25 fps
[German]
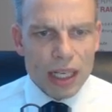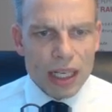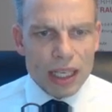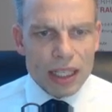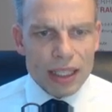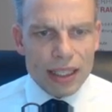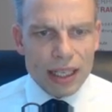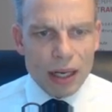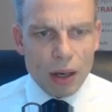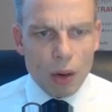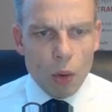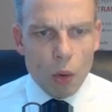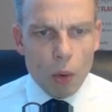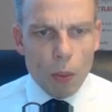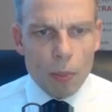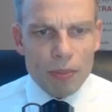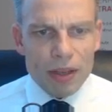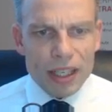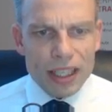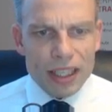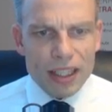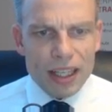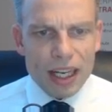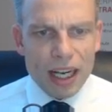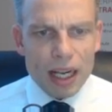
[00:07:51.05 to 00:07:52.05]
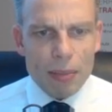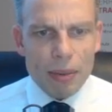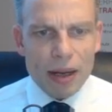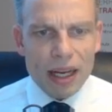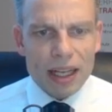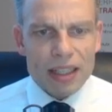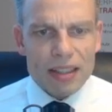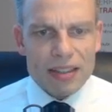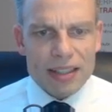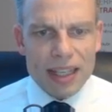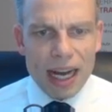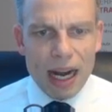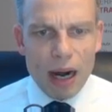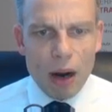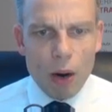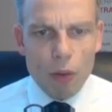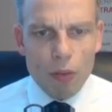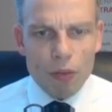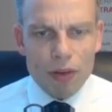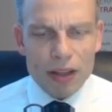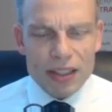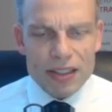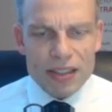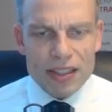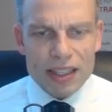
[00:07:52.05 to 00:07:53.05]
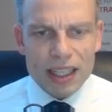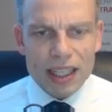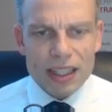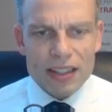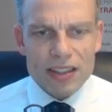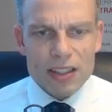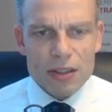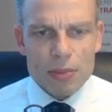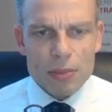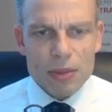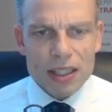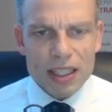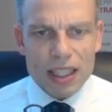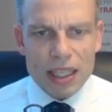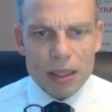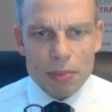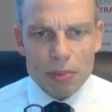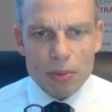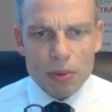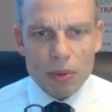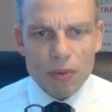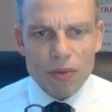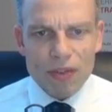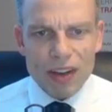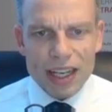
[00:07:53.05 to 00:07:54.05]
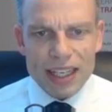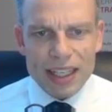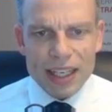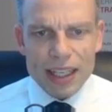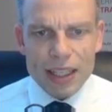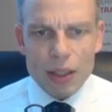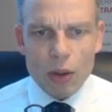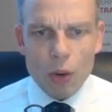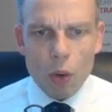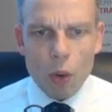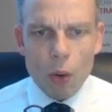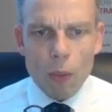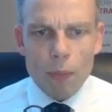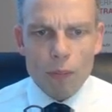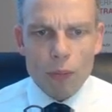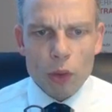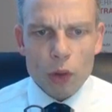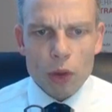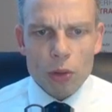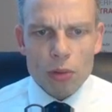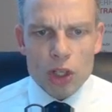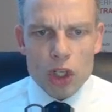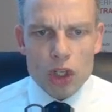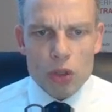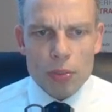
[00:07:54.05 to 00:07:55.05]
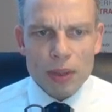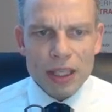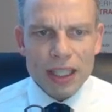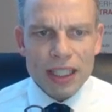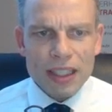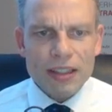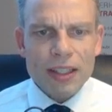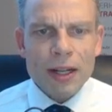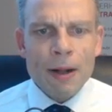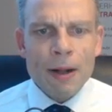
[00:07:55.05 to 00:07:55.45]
nach oben innerhalb eines Aufwärtstrends mitgibt und wenn der hier oben drüber springt,